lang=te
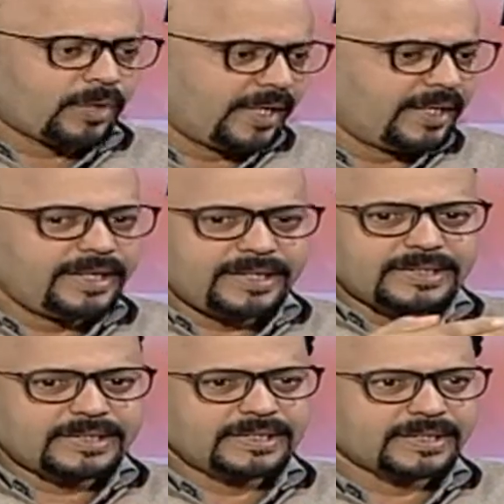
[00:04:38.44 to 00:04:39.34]
ఒక
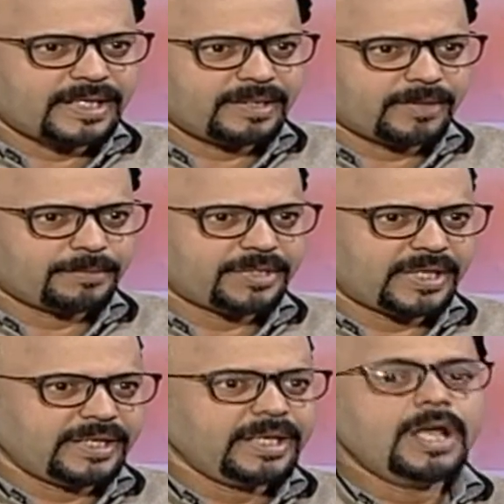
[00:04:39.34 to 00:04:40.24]
అనలిటికల్ స్కిల్స్ ఎలా డెవలప్
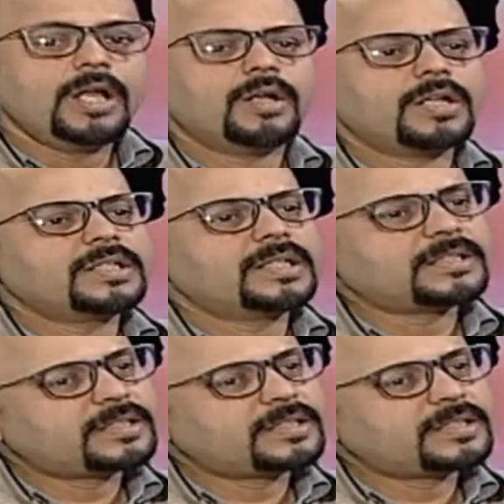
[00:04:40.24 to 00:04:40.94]
చేయాలి లాజికల్